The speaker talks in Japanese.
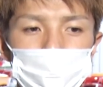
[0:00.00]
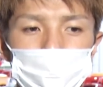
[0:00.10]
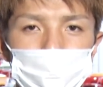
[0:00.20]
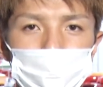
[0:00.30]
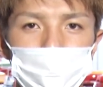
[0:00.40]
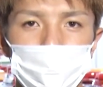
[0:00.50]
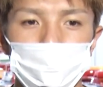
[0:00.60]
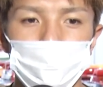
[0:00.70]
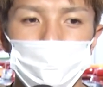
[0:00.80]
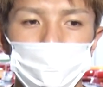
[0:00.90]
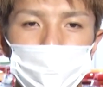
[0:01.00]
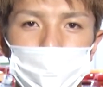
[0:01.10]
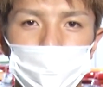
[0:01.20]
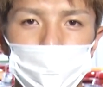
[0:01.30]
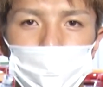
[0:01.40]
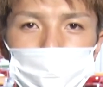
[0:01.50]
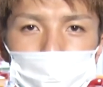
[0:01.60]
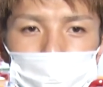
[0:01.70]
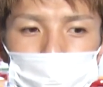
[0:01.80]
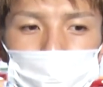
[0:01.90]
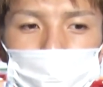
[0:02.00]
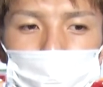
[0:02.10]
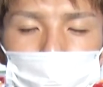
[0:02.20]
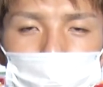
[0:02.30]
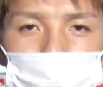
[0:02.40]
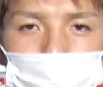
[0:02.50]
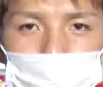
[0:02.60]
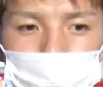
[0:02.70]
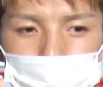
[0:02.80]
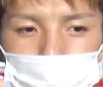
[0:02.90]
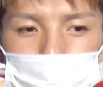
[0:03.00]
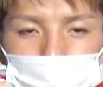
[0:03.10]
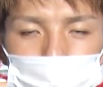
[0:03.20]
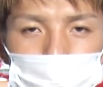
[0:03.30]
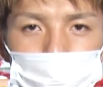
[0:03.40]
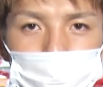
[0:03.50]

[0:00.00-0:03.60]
えー、気合で頑張ります応援よろしくお願いします